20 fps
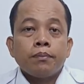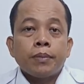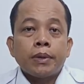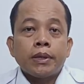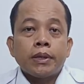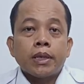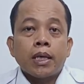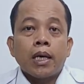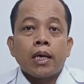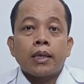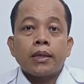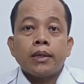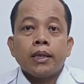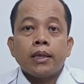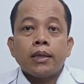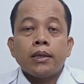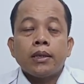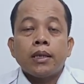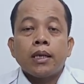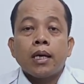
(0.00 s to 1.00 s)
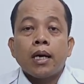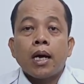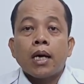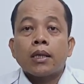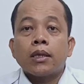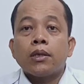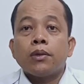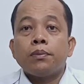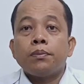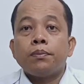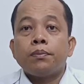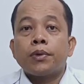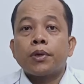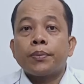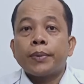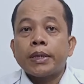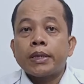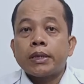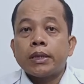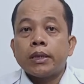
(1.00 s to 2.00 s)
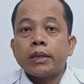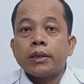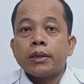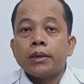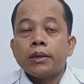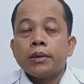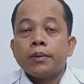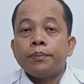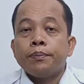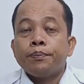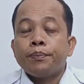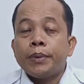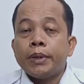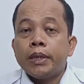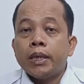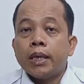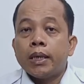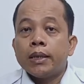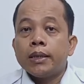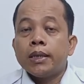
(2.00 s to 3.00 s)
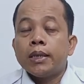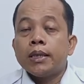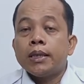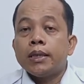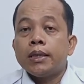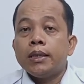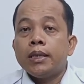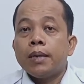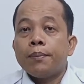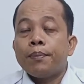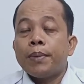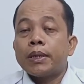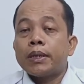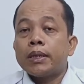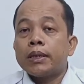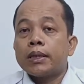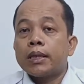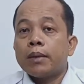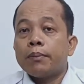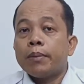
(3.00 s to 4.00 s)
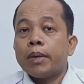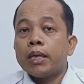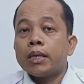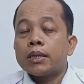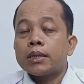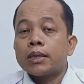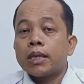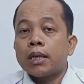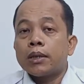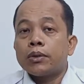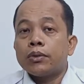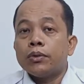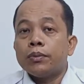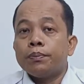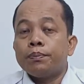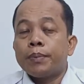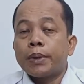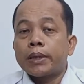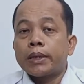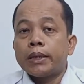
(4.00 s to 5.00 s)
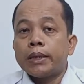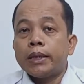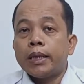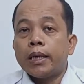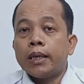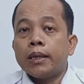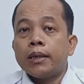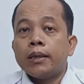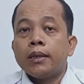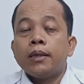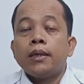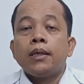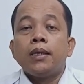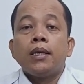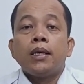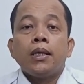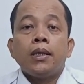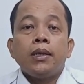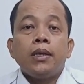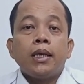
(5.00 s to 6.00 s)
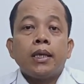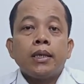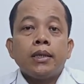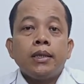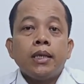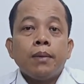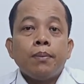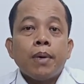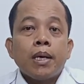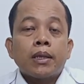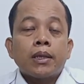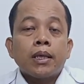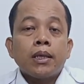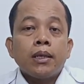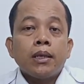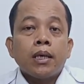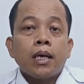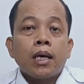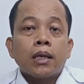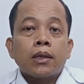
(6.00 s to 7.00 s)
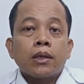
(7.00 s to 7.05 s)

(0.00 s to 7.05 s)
pencaharian, atau profesi, pidananya dapat ditambah 1 per 3. Dari jabatan